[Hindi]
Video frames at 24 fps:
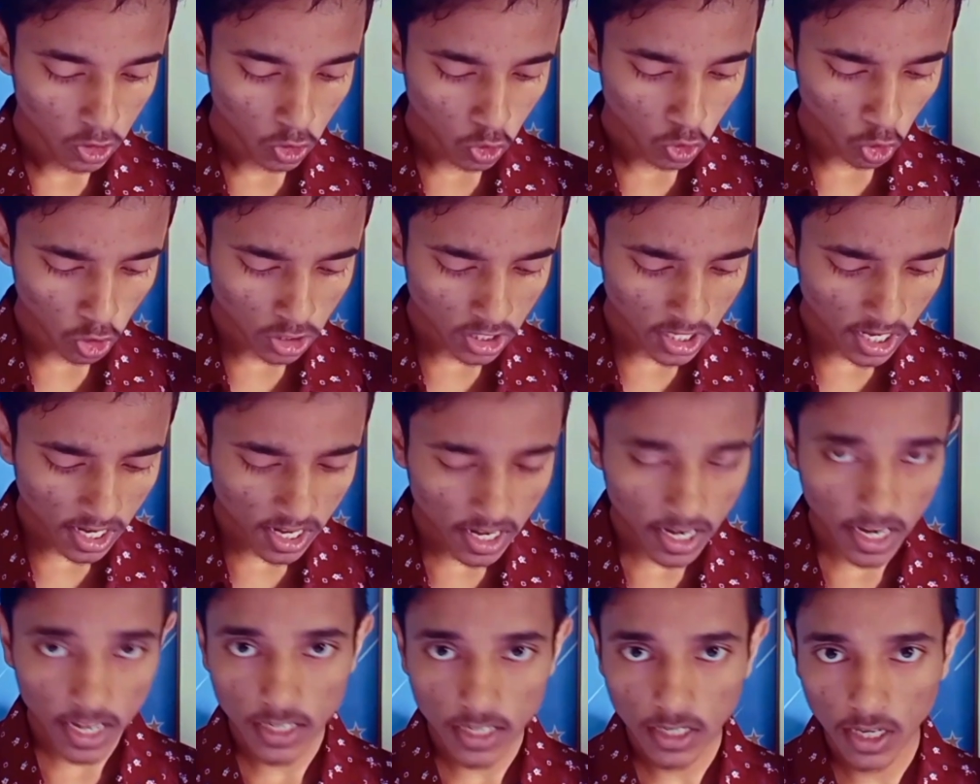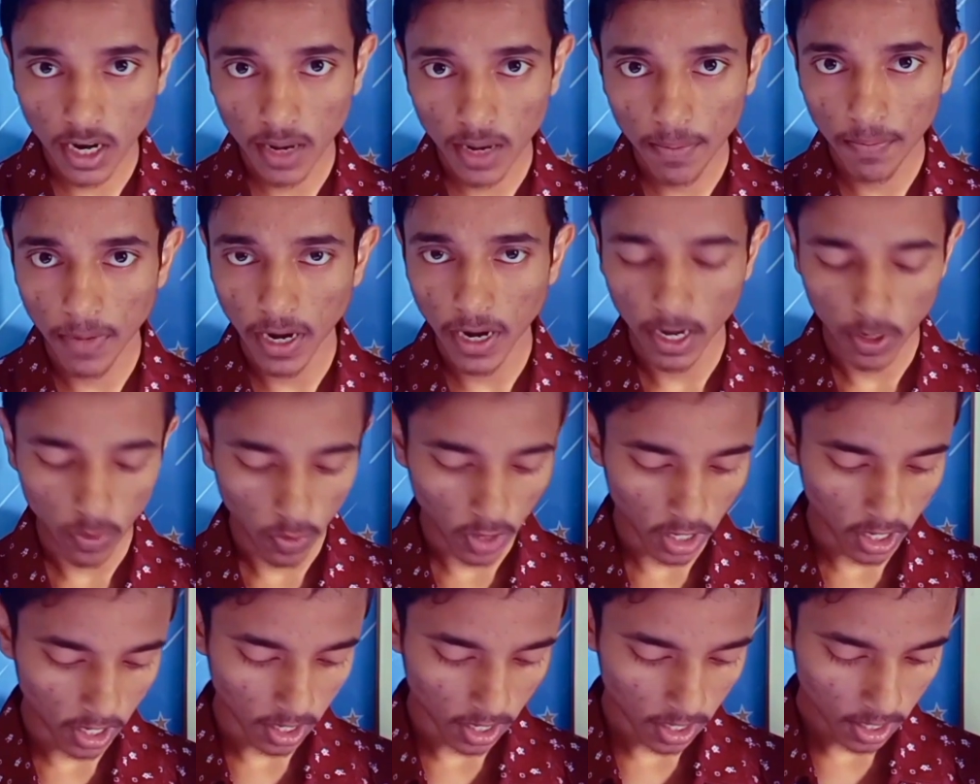सोशल प्लेस क्लब
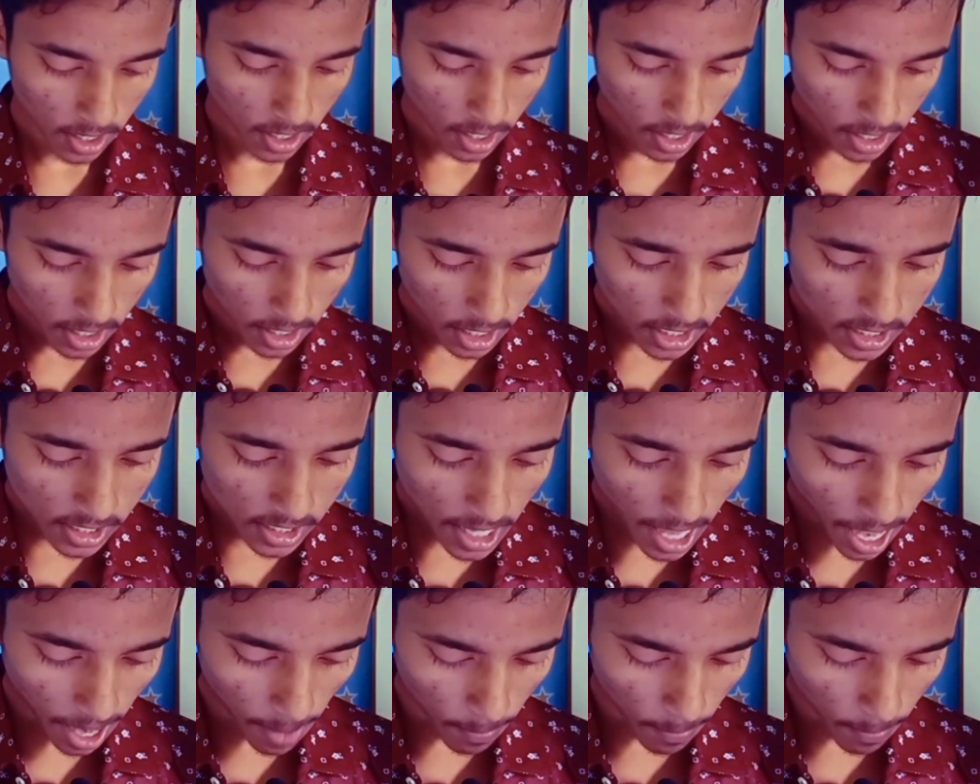नेटवर्क इससे आप